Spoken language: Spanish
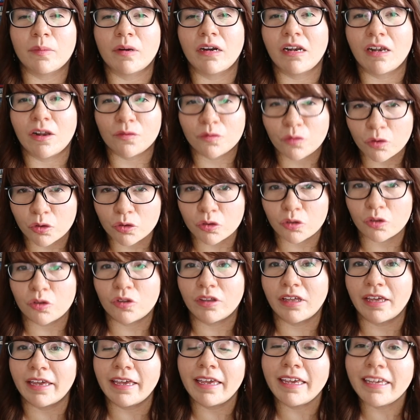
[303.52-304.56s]
para la foto
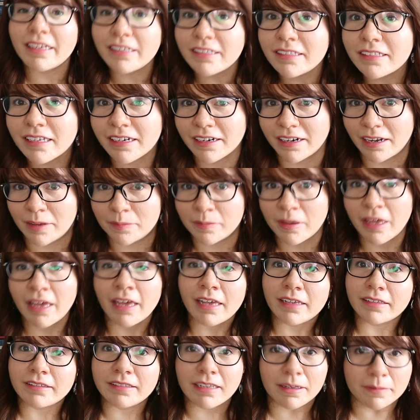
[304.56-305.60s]
de Instagram.
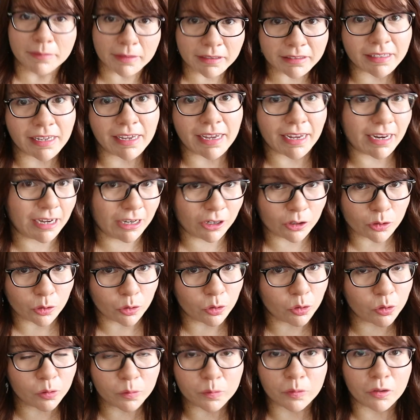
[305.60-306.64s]
Llámese el
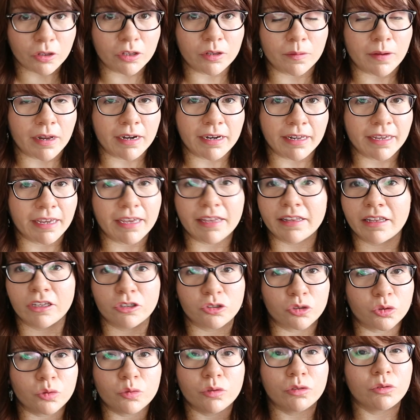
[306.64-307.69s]
columpio de Bali, que de
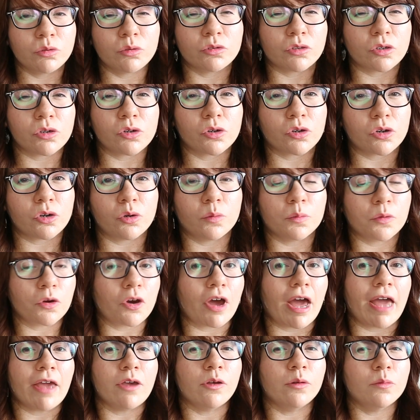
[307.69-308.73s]
hecho no es un solo
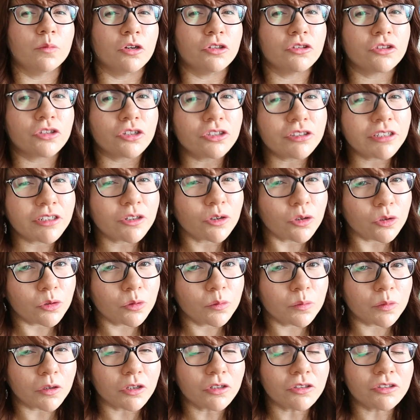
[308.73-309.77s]
columpio, hay un montón de
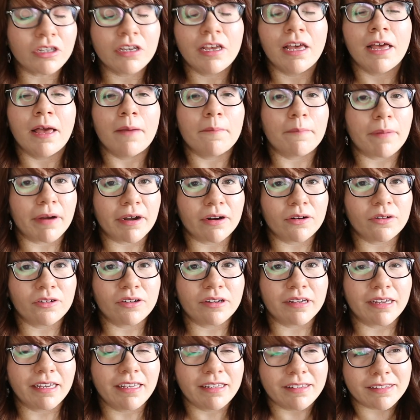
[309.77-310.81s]
columpios, pero
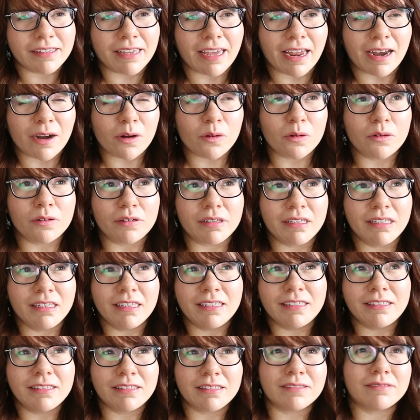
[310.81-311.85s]
es caro y
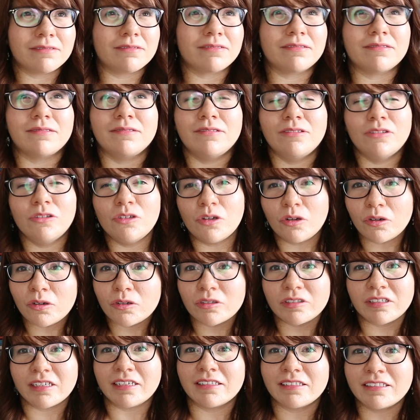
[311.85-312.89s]
es no
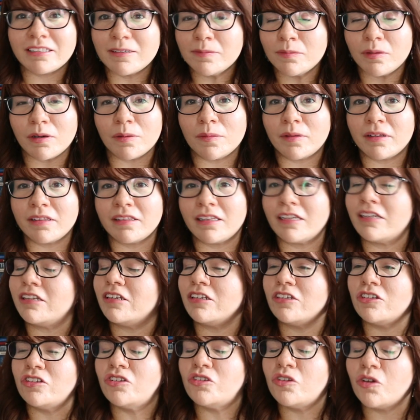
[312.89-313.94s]
lo sé, simplemente
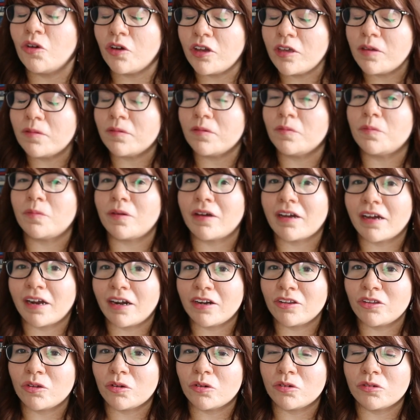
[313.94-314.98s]
no iba a
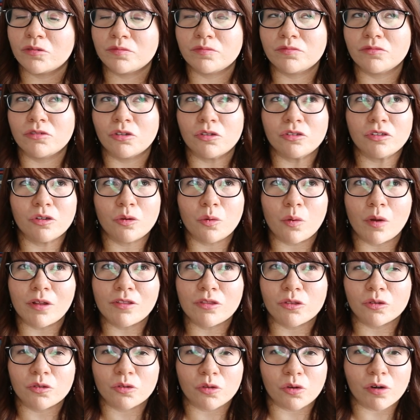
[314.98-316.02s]
pagar yo no sé
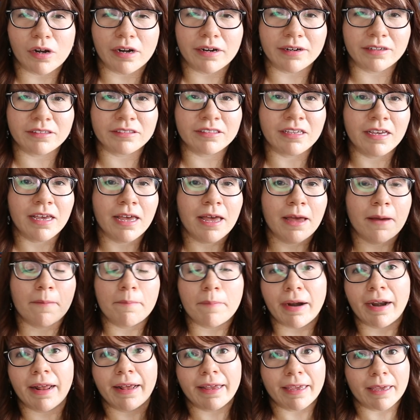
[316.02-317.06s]
cuántos dólares
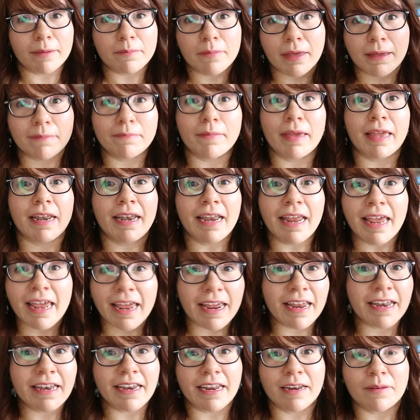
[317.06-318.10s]
para que me
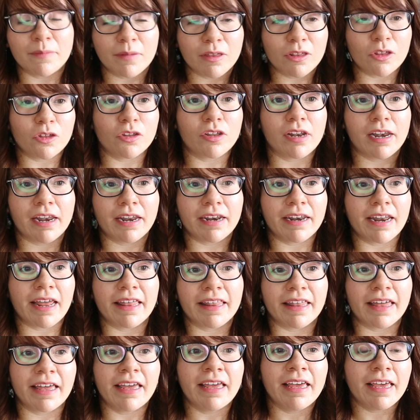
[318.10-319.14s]
meneen en medio de la
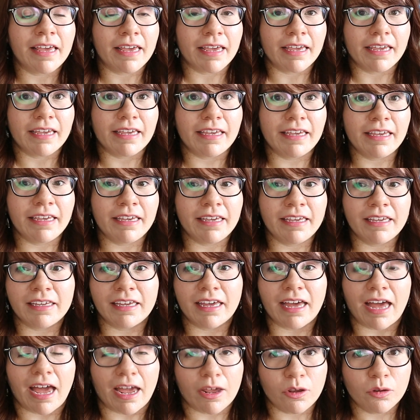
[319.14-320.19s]
nada
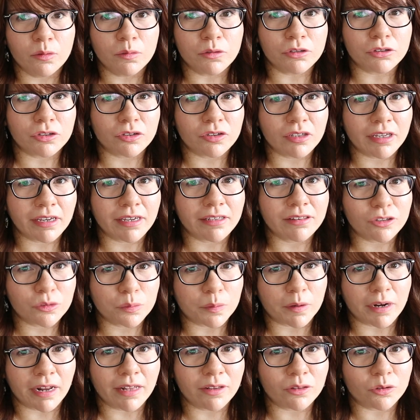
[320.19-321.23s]
y hay un montón de gente
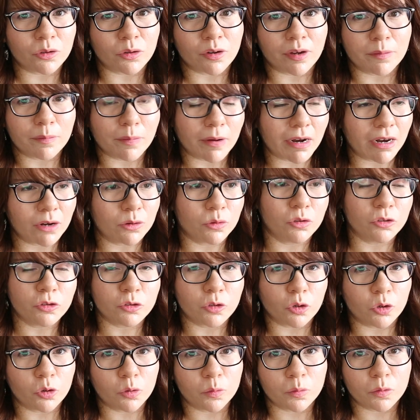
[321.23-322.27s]
esperando. Para algunos
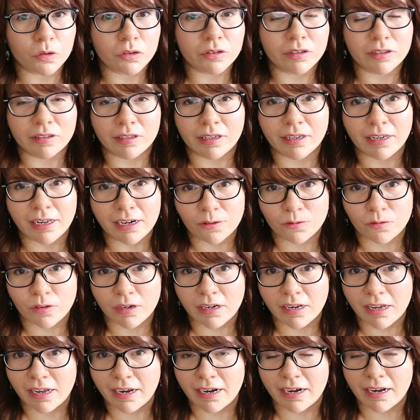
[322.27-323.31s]
columpios decían que la
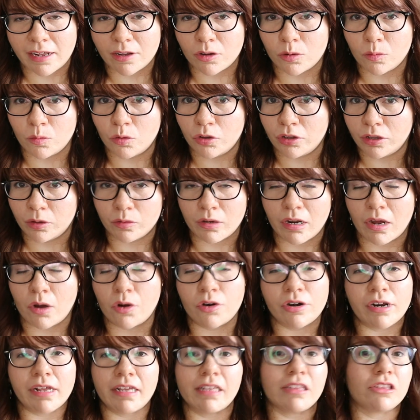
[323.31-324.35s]
fila era como de una
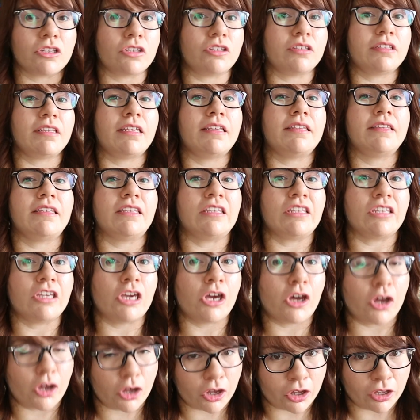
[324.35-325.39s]
hora, entonces
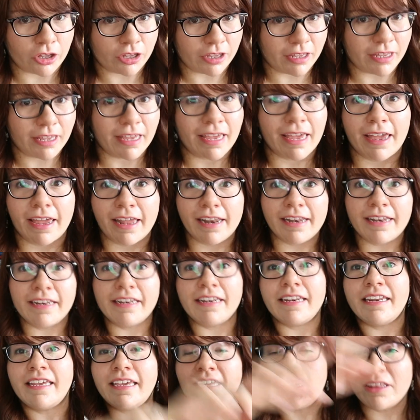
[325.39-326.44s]
no.
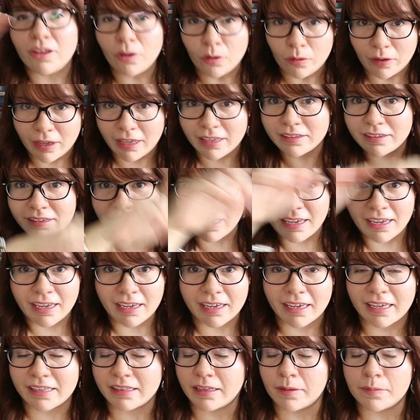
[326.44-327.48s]
El nido
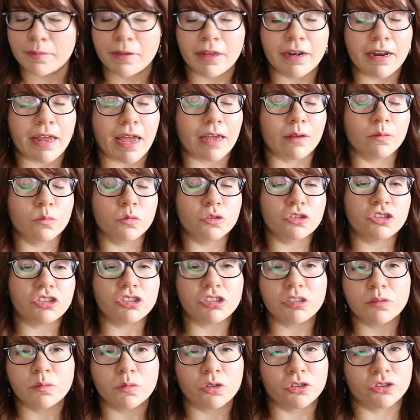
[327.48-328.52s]
ese, que también hay
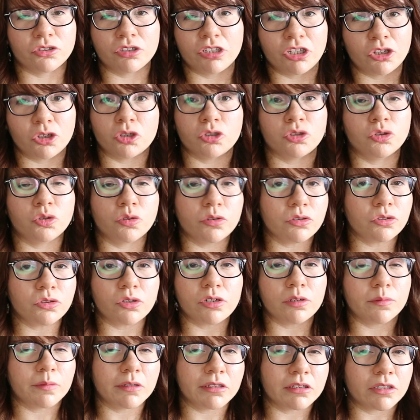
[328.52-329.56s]
muchísimos nidos, no es
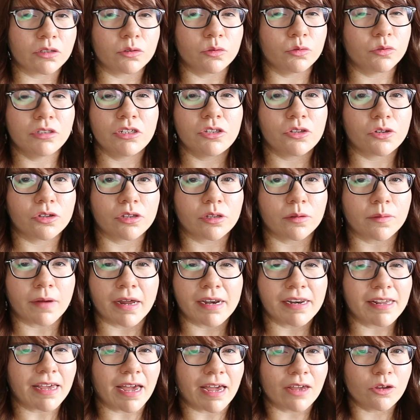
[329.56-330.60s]
solamente un nido de
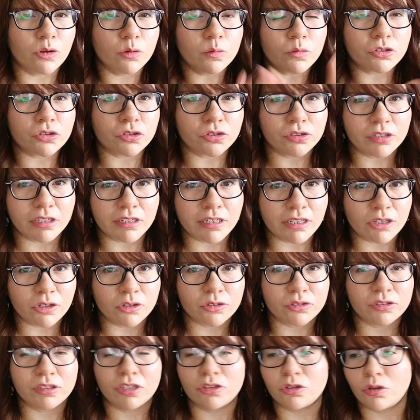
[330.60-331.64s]
Bali, hay un montón de
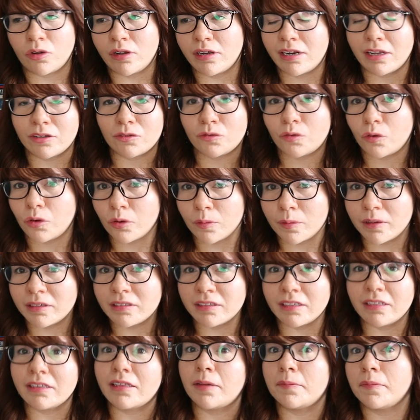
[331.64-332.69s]
nidos de todas las
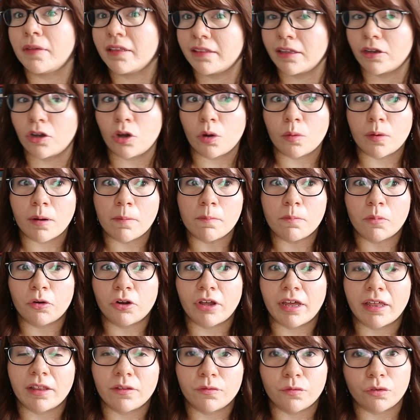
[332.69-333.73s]
formas y también te cobran
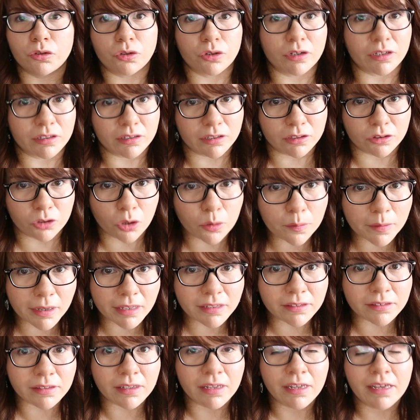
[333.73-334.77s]
por cada foto que te
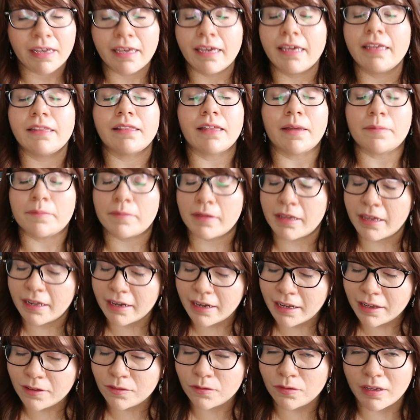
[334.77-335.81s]
tomes y
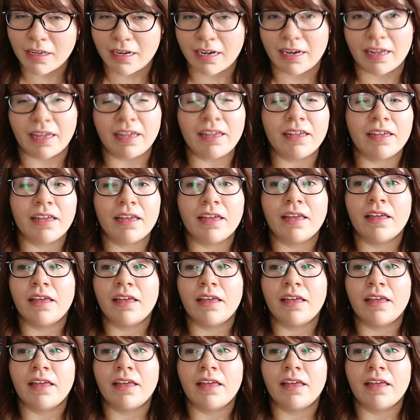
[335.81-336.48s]
también hay fila.